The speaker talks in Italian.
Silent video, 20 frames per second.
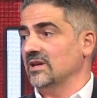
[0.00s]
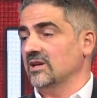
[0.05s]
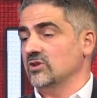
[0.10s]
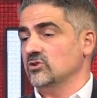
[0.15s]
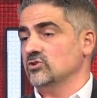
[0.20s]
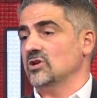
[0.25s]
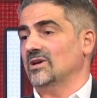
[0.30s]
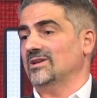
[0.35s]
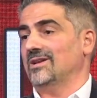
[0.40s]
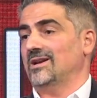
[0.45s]
che
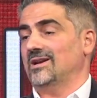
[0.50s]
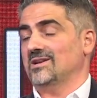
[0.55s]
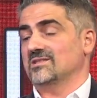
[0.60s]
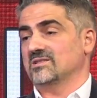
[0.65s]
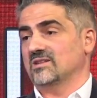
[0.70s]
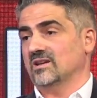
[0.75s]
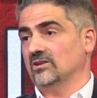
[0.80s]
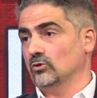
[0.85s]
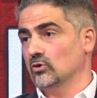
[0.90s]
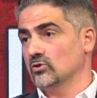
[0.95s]
già dalla
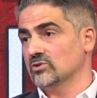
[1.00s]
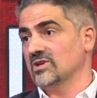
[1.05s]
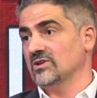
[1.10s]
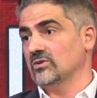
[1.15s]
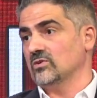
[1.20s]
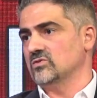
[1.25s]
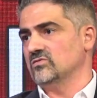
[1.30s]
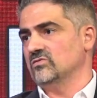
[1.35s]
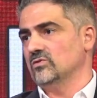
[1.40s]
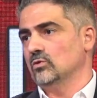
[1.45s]
steatosi
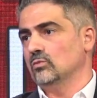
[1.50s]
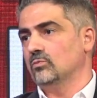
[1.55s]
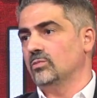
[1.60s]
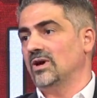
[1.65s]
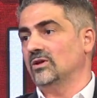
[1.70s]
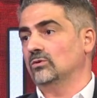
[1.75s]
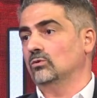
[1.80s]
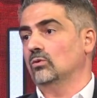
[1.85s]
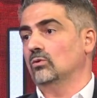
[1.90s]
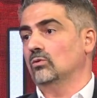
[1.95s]
hanno
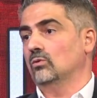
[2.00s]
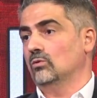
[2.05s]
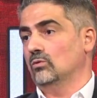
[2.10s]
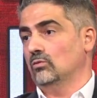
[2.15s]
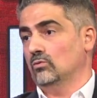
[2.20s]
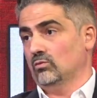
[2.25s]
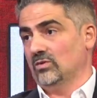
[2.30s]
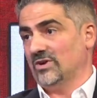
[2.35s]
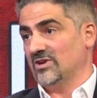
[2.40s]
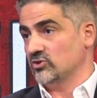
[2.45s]
sviluppato
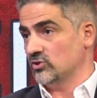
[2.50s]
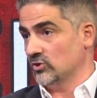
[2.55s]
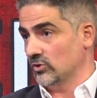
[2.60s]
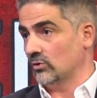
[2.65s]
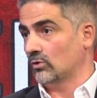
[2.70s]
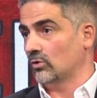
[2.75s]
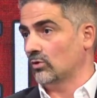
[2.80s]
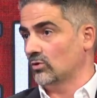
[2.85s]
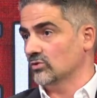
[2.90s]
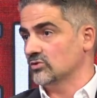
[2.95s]
una
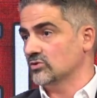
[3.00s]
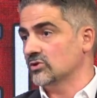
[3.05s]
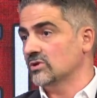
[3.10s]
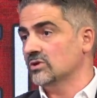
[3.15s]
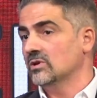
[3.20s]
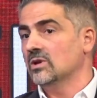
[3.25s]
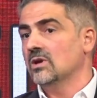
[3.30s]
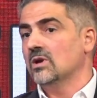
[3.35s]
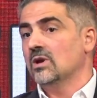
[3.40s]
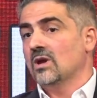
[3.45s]
cirrosi,
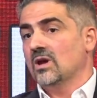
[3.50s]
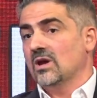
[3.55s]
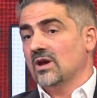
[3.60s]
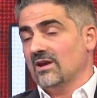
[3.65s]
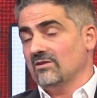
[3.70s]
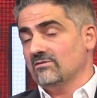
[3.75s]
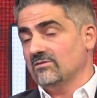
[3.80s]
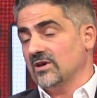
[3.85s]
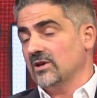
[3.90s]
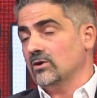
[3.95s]

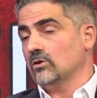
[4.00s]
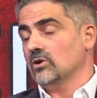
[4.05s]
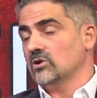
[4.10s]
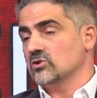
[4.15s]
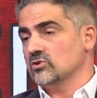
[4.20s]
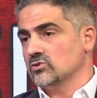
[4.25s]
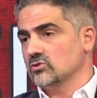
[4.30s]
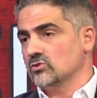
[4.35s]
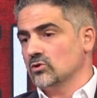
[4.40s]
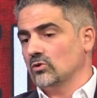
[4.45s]
è vero che
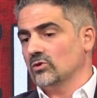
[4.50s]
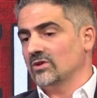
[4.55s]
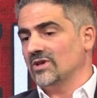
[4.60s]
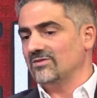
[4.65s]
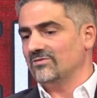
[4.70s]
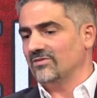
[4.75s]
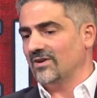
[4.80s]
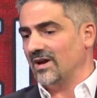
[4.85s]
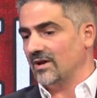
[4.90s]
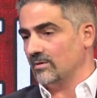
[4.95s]
ci sono
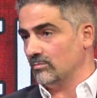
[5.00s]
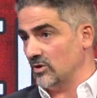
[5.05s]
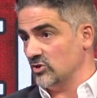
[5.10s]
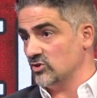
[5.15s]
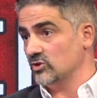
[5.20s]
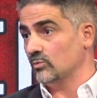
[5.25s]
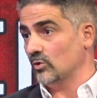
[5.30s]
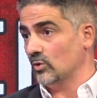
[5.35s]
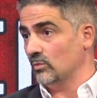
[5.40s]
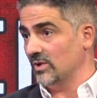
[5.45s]
dei
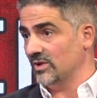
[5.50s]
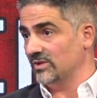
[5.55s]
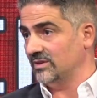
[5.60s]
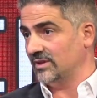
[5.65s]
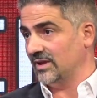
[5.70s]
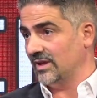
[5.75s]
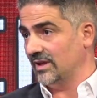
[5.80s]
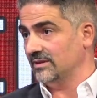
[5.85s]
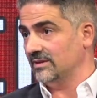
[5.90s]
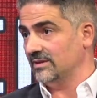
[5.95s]
farmaci
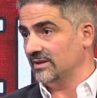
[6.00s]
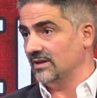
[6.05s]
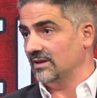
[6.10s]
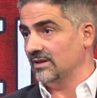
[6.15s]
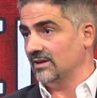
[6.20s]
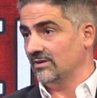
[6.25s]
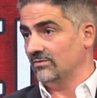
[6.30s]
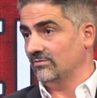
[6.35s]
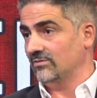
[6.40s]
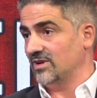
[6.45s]

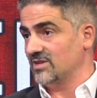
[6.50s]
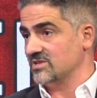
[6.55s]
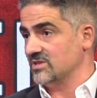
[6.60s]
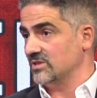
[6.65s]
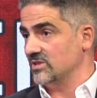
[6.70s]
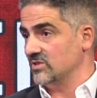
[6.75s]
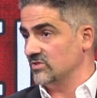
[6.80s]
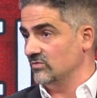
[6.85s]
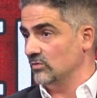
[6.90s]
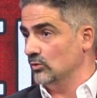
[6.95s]
promettenti in fase
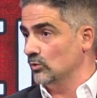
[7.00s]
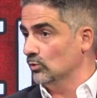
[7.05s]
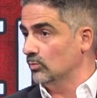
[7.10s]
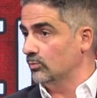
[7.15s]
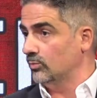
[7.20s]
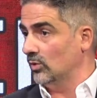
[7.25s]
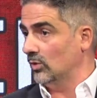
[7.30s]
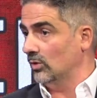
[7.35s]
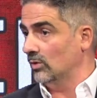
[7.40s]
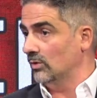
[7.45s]
di
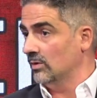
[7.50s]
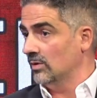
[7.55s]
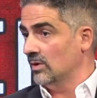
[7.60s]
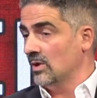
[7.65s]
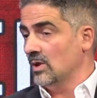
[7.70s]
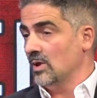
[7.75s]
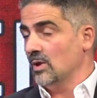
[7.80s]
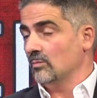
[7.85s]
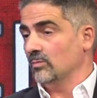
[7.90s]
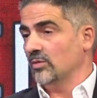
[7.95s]
sviluppo,
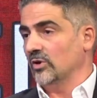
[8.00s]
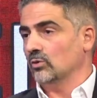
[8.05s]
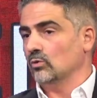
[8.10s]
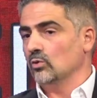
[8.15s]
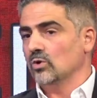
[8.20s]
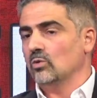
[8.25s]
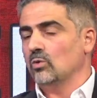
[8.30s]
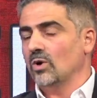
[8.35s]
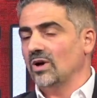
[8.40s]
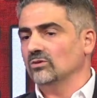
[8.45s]
per
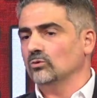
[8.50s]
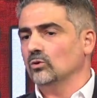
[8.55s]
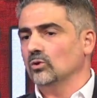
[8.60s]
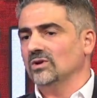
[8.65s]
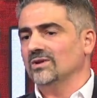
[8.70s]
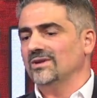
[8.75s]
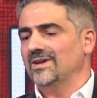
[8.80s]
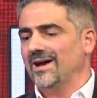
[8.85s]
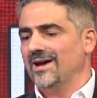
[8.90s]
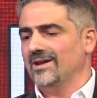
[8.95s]
cui quando
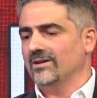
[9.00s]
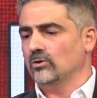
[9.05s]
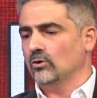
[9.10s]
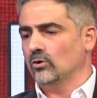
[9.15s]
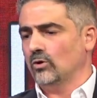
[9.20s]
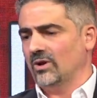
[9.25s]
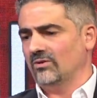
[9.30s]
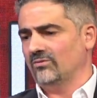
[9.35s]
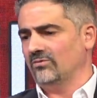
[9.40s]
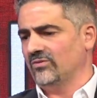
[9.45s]
il
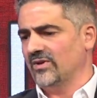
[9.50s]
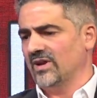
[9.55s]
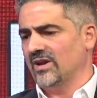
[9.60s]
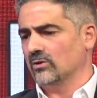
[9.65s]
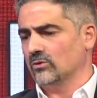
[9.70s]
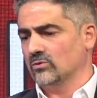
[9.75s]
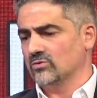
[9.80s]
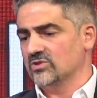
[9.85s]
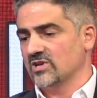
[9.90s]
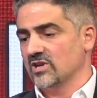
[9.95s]
danno al
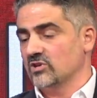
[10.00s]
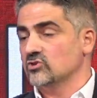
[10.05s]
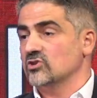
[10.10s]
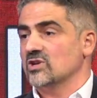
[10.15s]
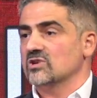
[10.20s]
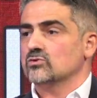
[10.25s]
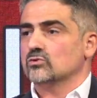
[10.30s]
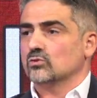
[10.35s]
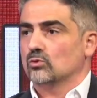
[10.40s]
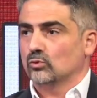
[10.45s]
fegato si è
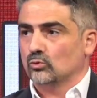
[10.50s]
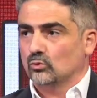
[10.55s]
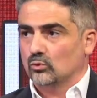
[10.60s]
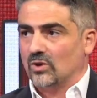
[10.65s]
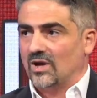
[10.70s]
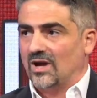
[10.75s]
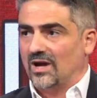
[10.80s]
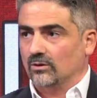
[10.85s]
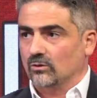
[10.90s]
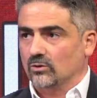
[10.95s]
già
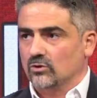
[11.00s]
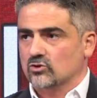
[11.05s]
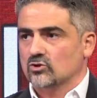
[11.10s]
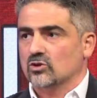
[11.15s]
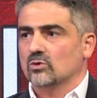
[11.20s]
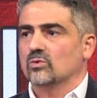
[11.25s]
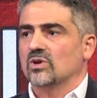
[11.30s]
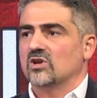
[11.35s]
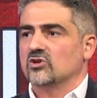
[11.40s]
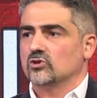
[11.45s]
strutturato e
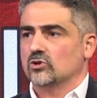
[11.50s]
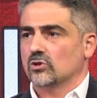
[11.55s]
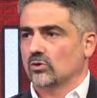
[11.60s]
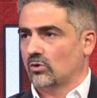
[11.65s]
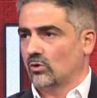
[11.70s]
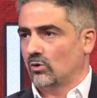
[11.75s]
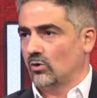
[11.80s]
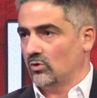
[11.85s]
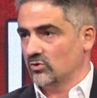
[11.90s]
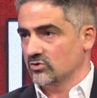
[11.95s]
c'è una
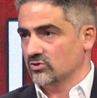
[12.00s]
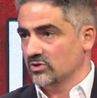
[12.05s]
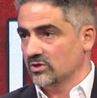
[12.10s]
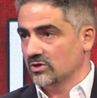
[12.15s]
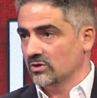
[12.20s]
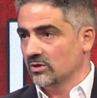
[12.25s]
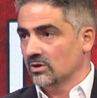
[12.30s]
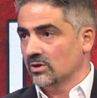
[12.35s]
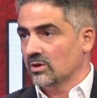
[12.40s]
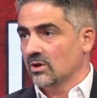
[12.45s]
cirrosi,